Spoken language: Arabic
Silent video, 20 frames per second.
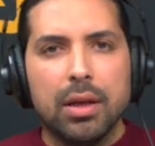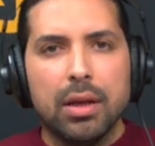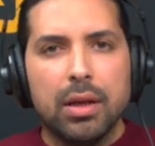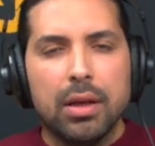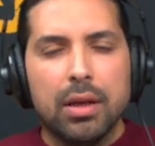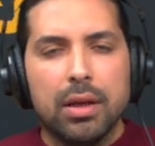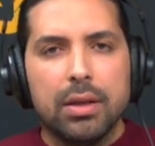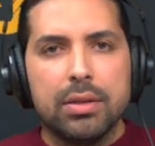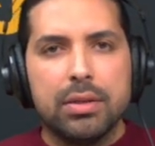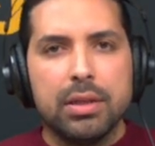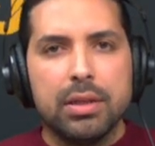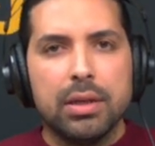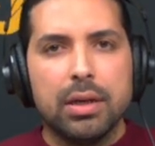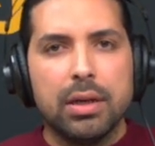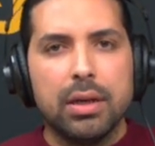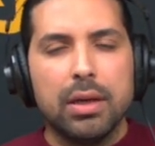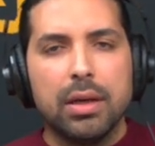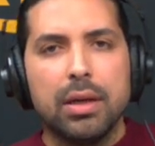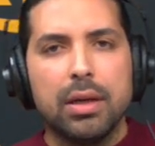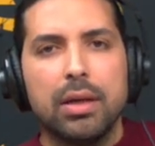يصير
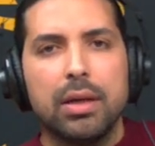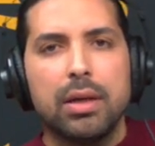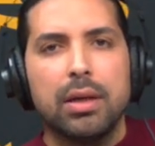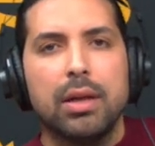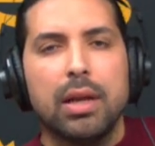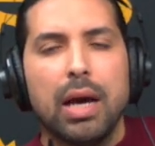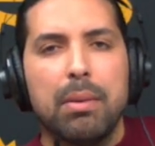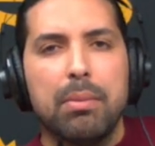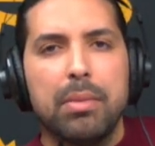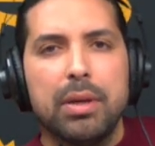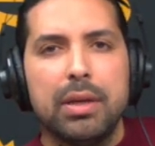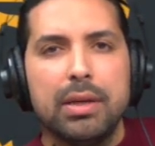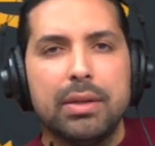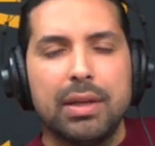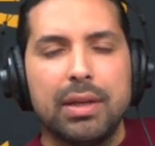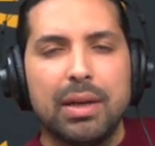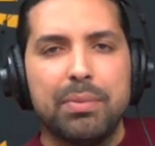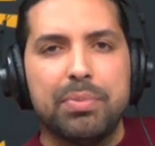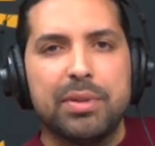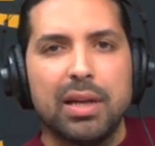عمليه
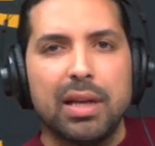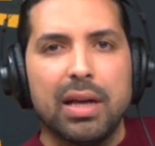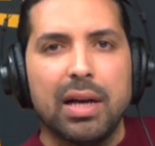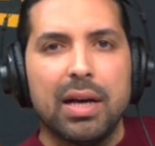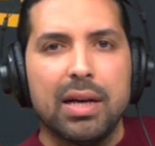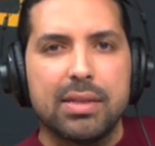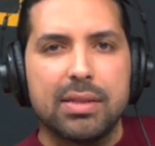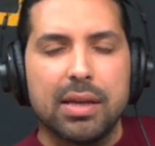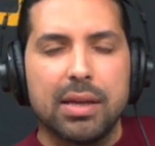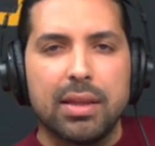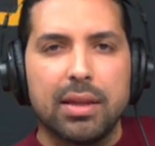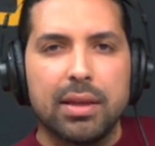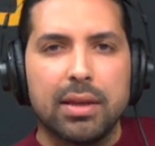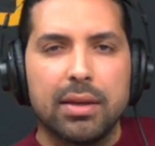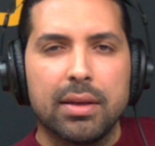ربط الغاز هذايا؟